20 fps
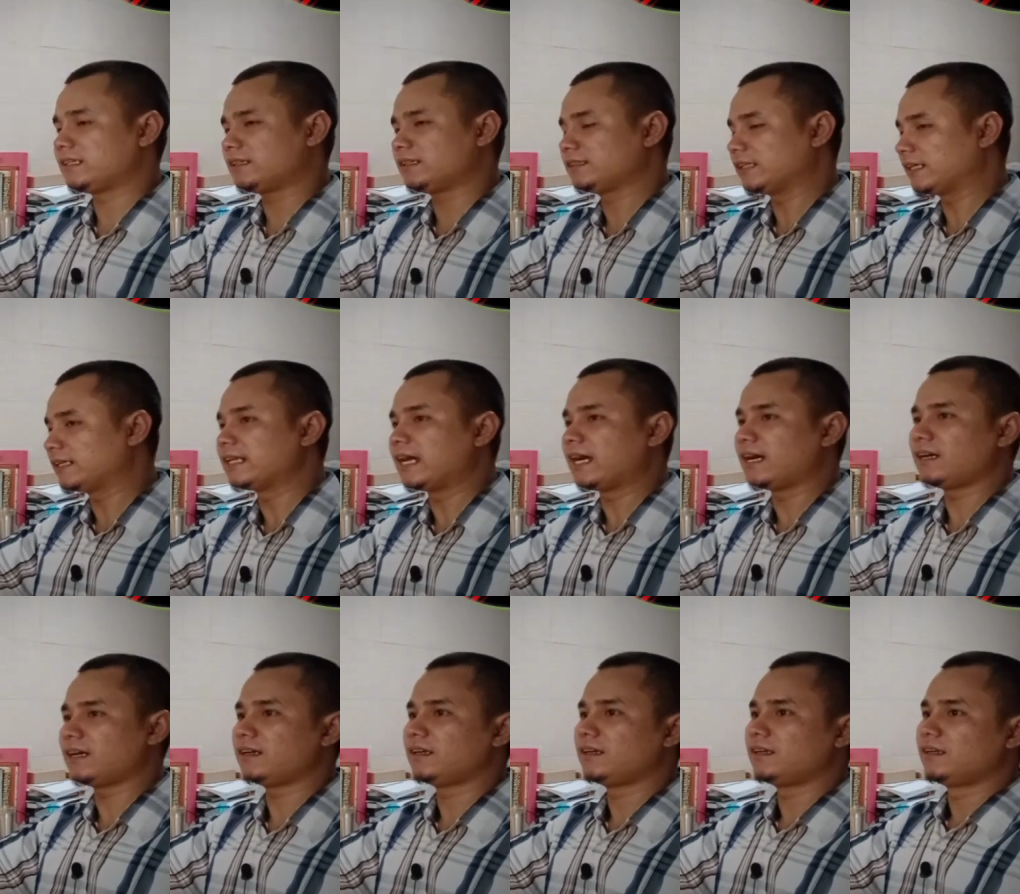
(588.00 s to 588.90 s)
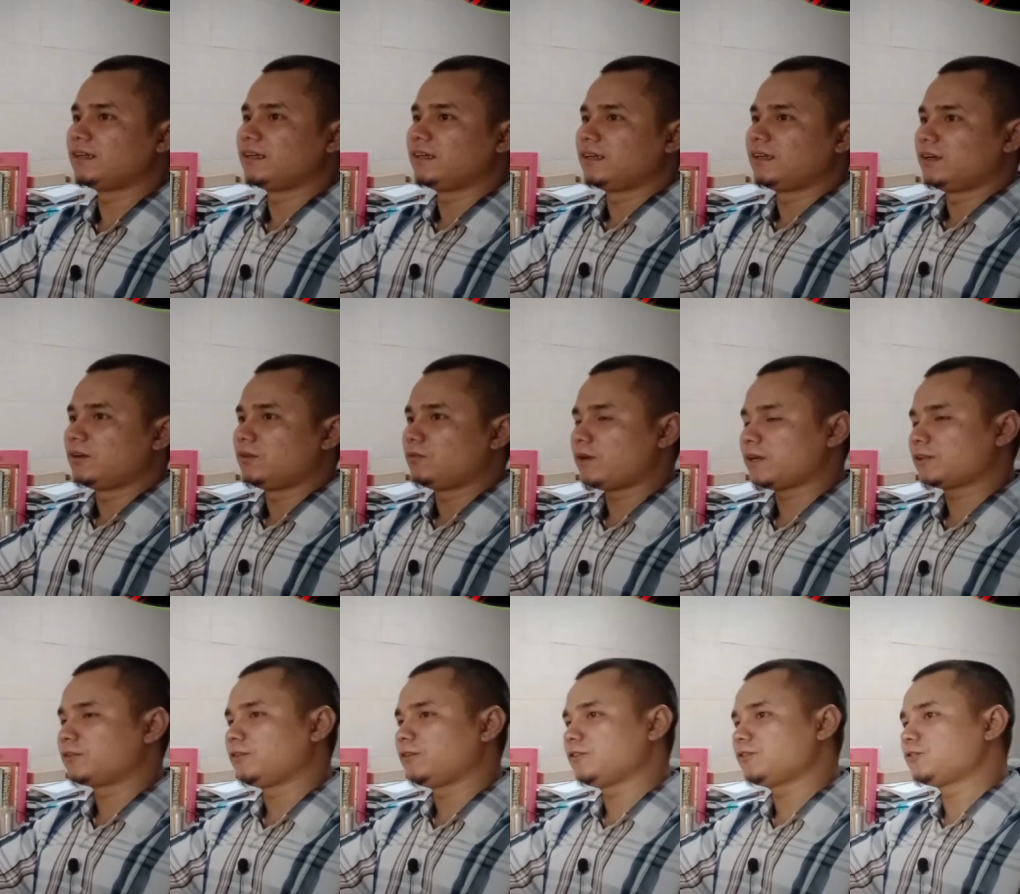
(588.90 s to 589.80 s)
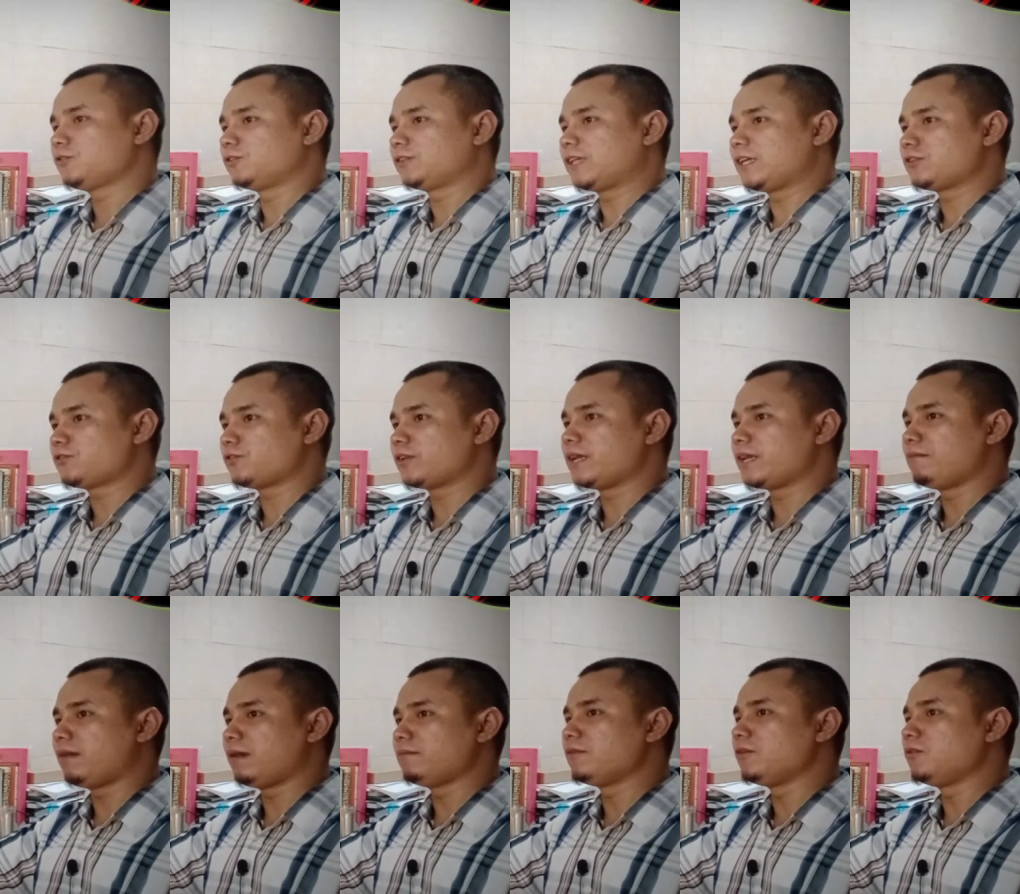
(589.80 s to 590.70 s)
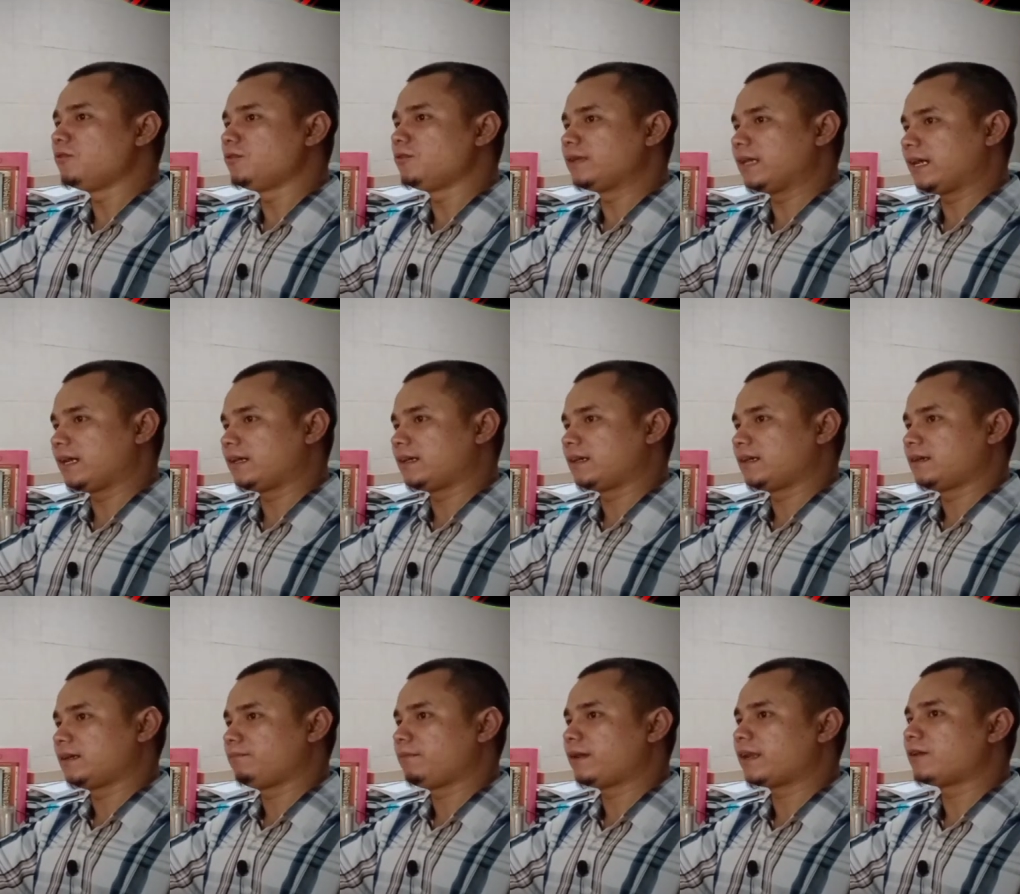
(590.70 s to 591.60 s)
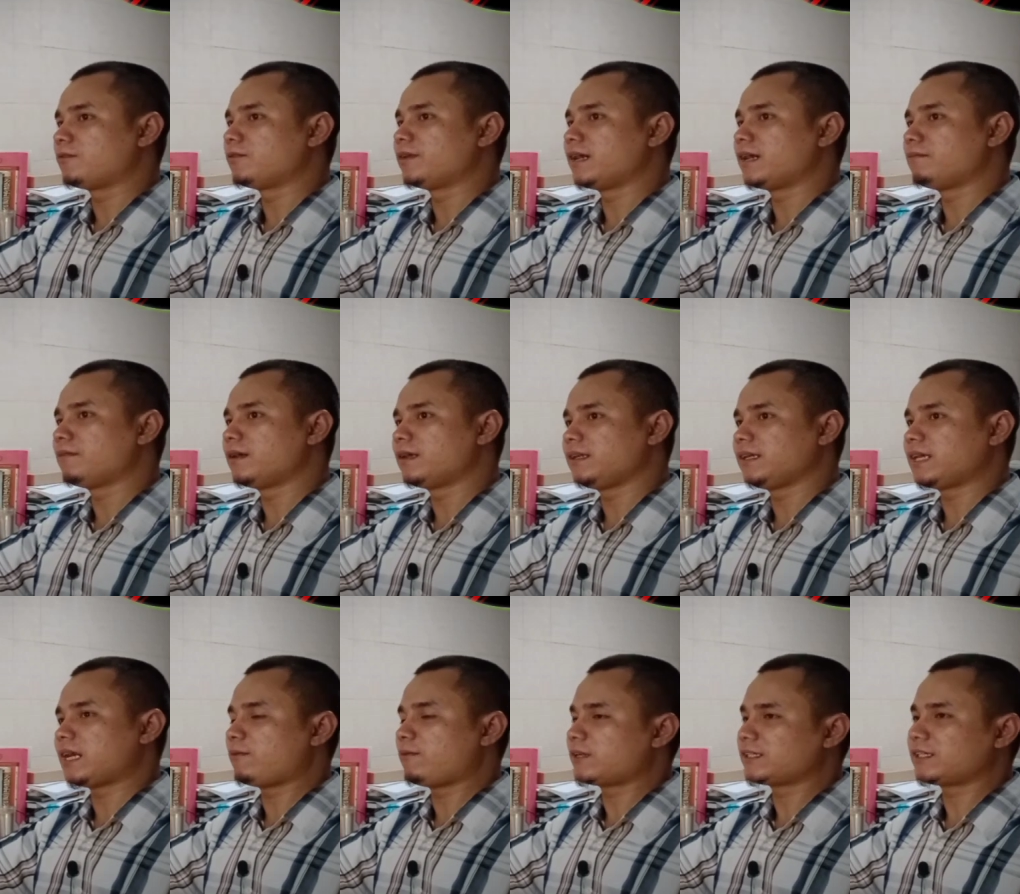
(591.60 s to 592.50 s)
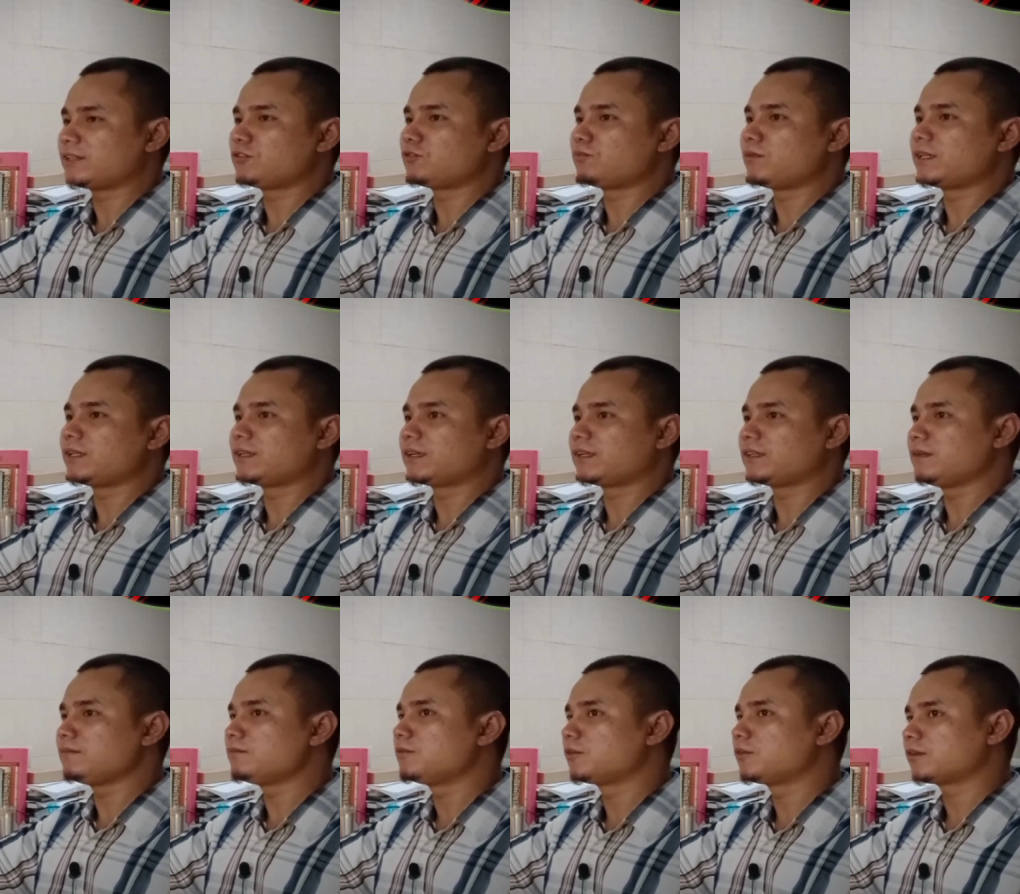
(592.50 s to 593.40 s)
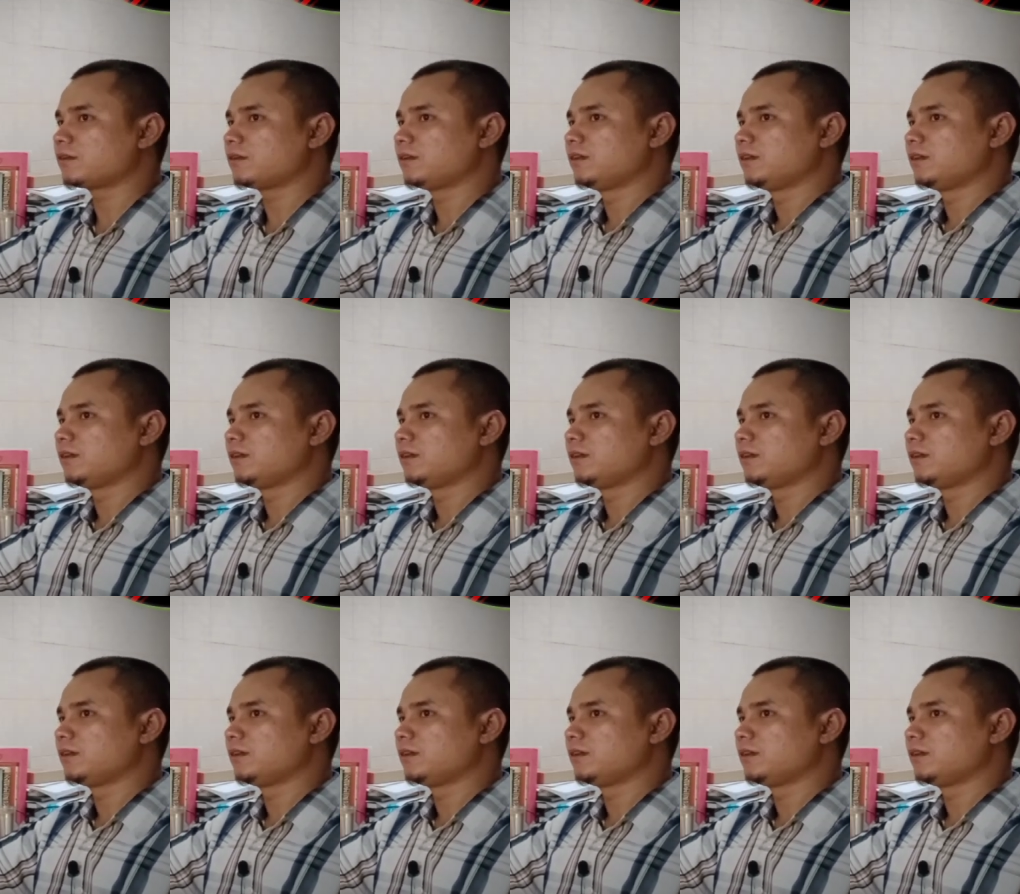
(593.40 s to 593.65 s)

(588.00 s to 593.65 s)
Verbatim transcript: Serdang Waktu itu Sultan Sulaiman mengundang para ulama di kawasan Sumatera Timur